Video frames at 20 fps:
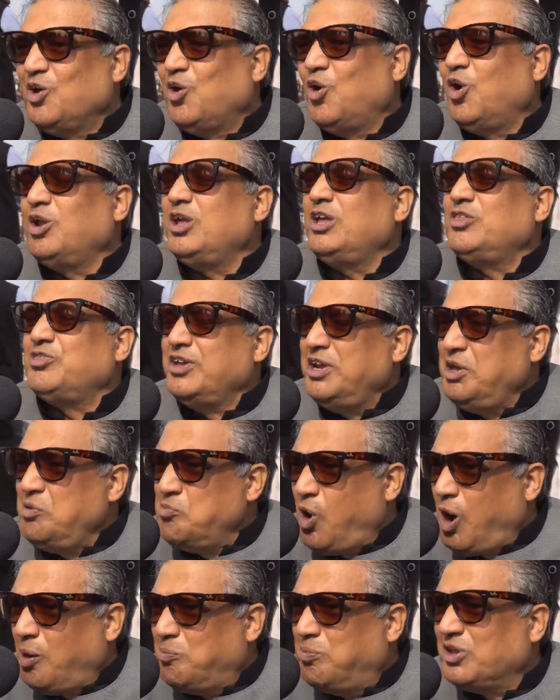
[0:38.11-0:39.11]
और इतनी
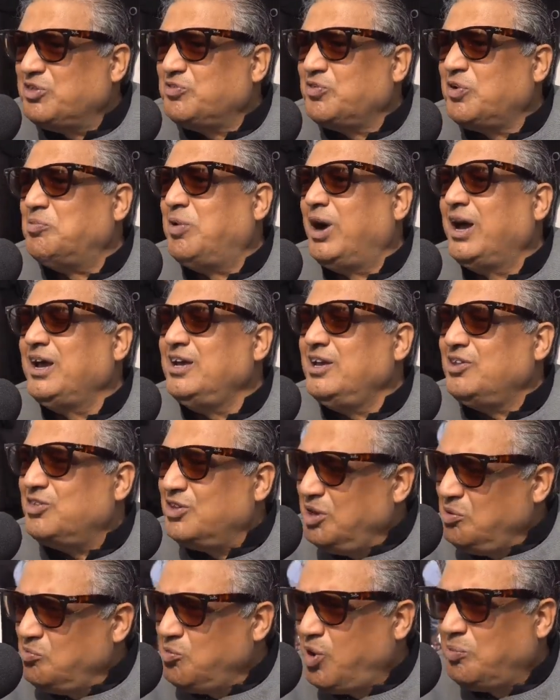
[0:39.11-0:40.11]
मोहब्बत फरमाई
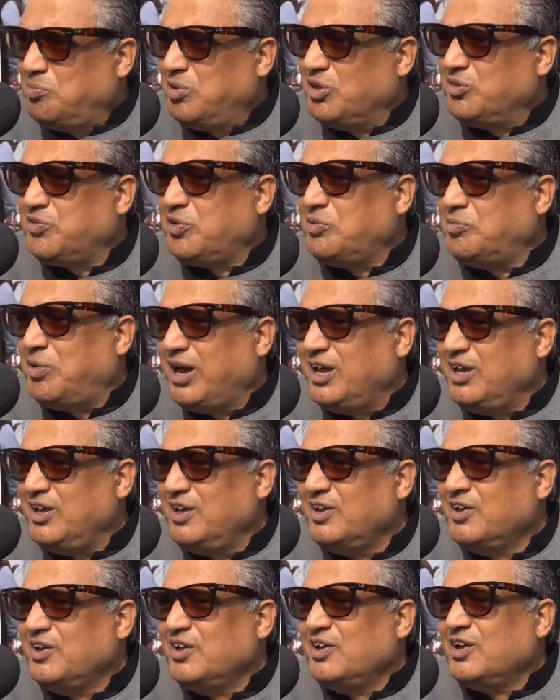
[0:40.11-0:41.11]
इतनी मोहब्बत फरमाई
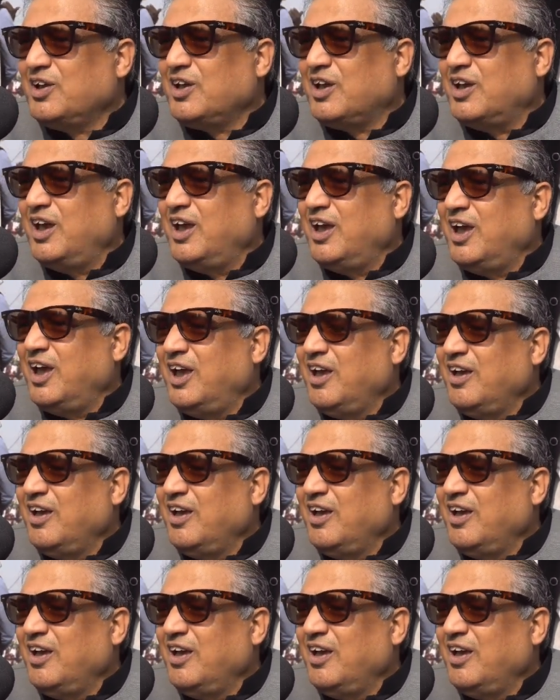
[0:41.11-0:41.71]
कि